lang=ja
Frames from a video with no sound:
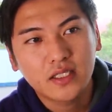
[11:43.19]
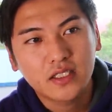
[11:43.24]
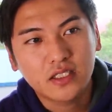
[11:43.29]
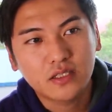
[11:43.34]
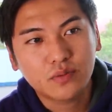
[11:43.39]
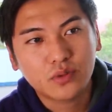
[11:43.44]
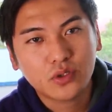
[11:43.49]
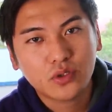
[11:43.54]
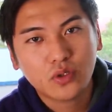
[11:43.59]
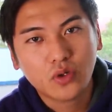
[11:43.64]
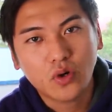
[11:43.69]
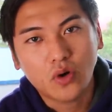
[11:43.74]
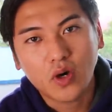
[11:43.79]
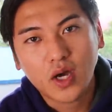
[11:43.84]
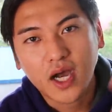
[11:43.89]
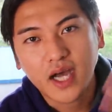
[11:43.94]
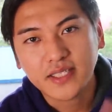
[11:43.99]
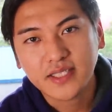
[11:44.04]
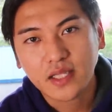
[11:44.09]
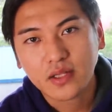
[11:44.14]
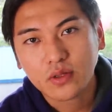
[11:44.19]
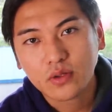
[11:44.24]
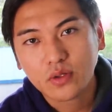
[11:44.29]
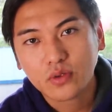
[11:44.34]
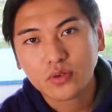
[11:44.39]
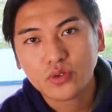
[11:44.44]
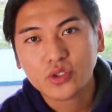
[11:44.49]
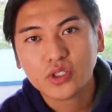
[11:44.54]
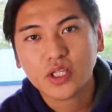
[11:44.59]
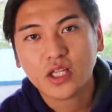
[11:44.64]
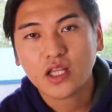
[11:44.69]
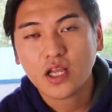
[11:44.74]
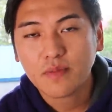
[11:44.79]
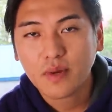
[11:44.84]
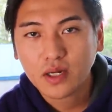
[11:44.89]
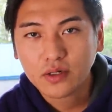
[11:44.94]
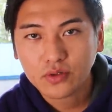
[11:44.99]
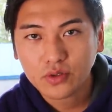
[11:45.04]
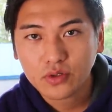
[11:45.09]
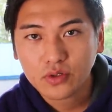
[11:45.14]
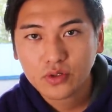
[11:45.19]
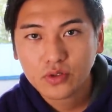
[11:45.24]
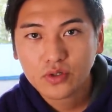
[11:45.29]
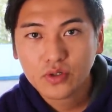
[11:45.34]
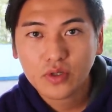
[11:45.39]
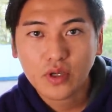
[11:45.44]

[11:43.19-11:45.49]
自分のアセットとしてたまる、